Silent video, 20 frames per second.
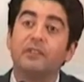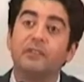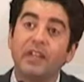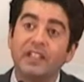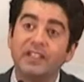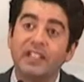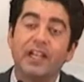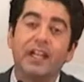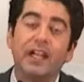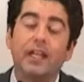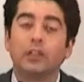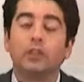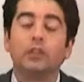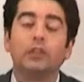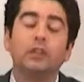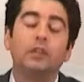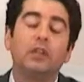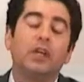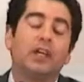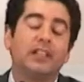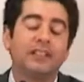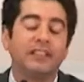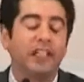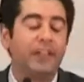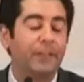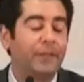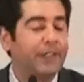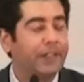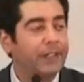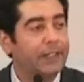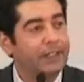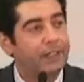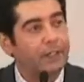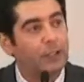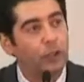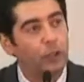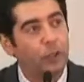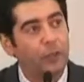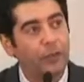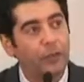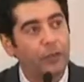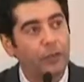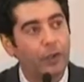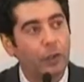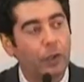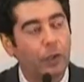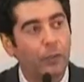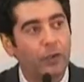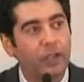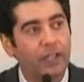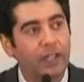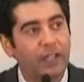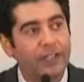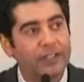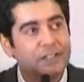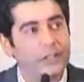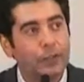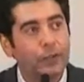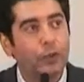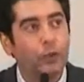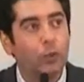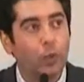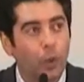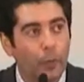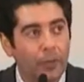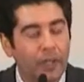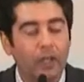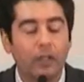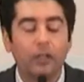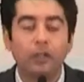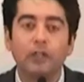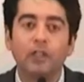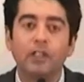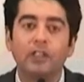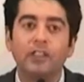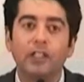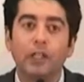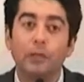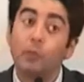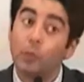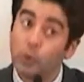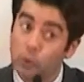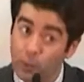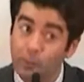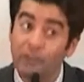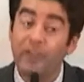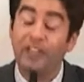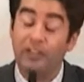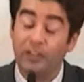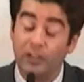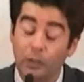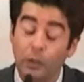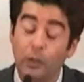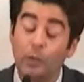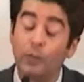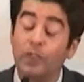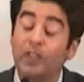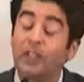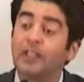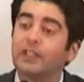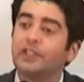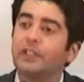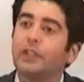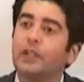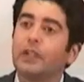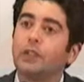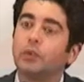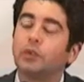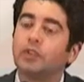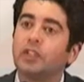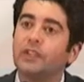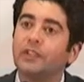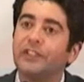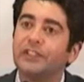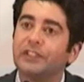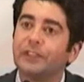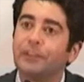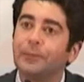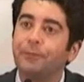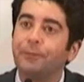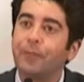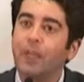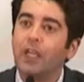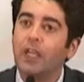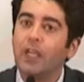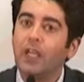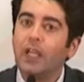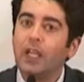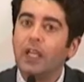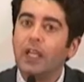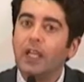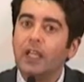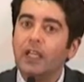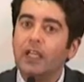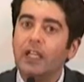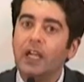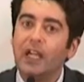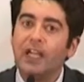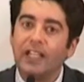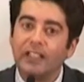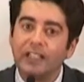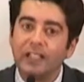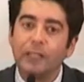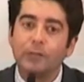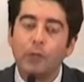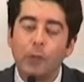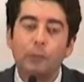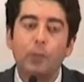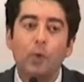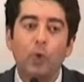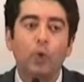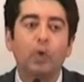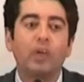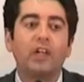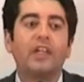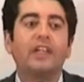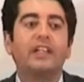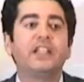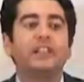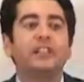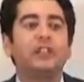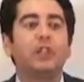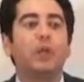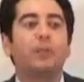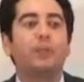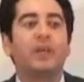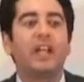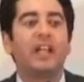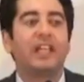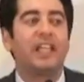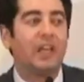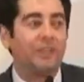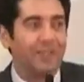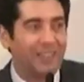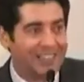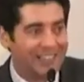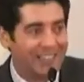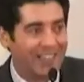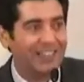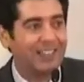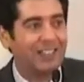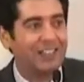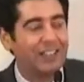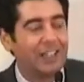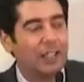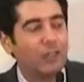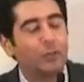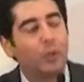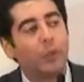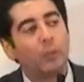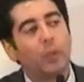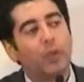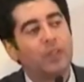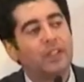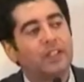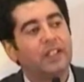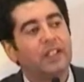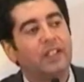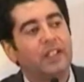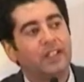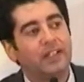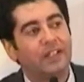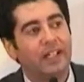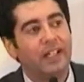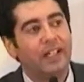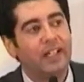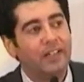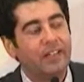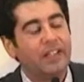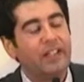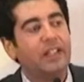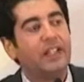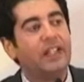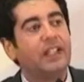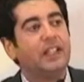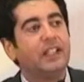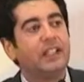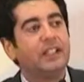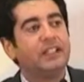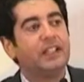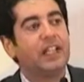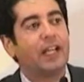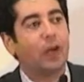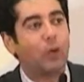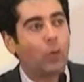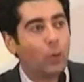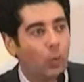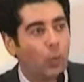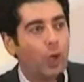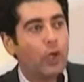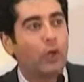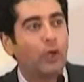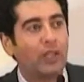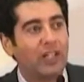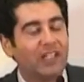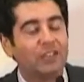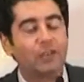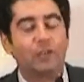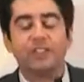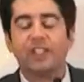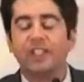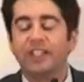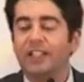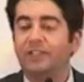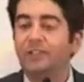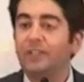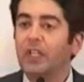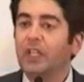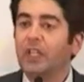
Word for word: machacando a través de los medios de comunicación de un gobierno que tiene muchos medios de comunicación a su servicio y en el que tenemos pocos resquicios para que a pesar de tener propuestas y de tener ideas, se hagan un hueco en la sociedad.